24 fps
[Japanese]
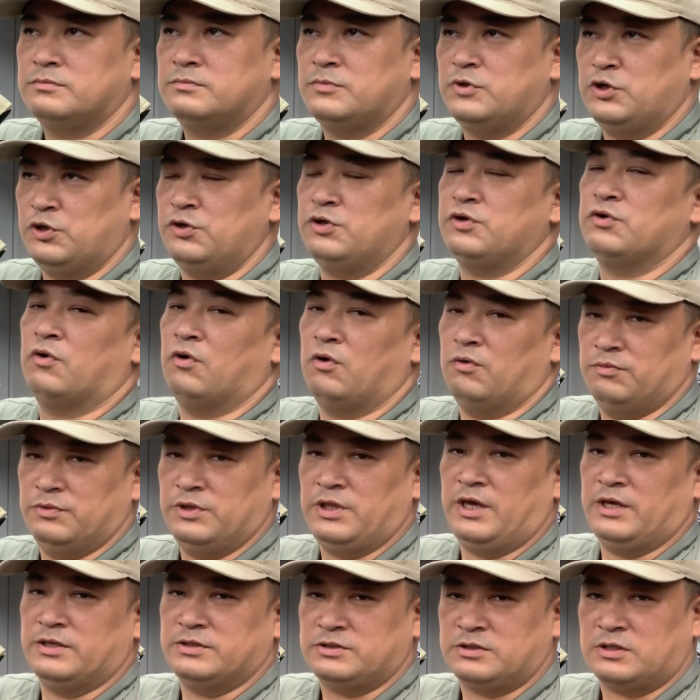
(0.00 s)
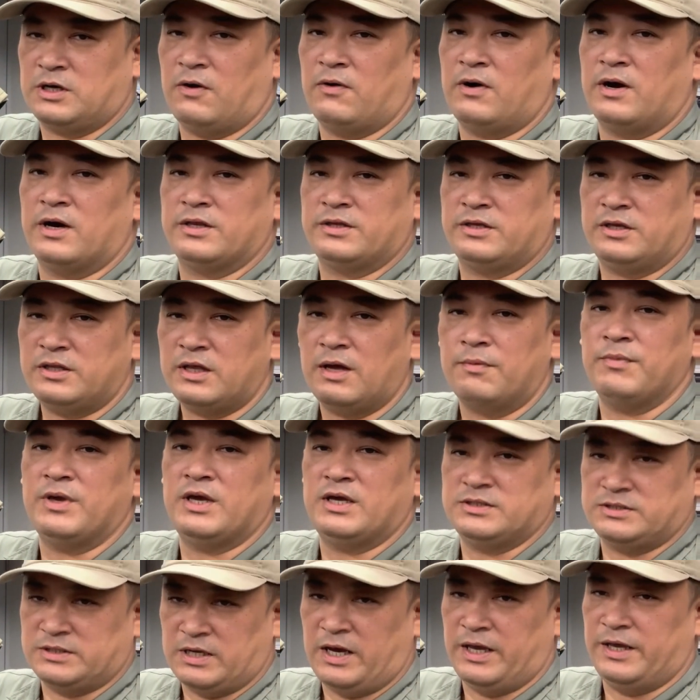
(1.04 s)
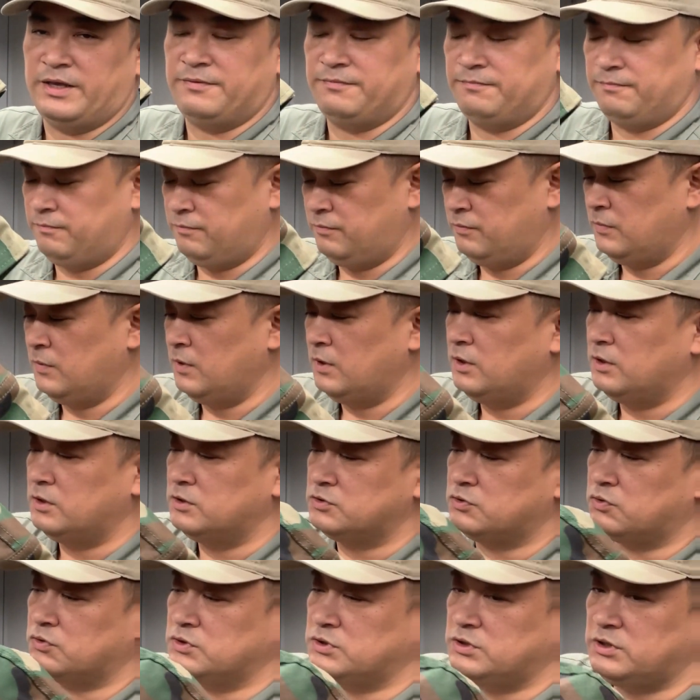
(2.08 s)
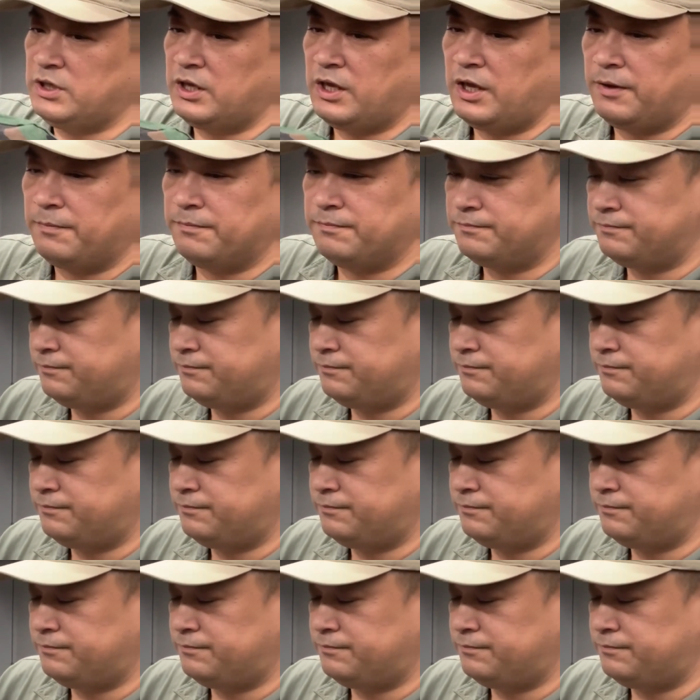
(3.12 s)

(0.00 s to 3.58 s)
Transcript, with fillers: ユニフォームで使われてた迷彩。そして、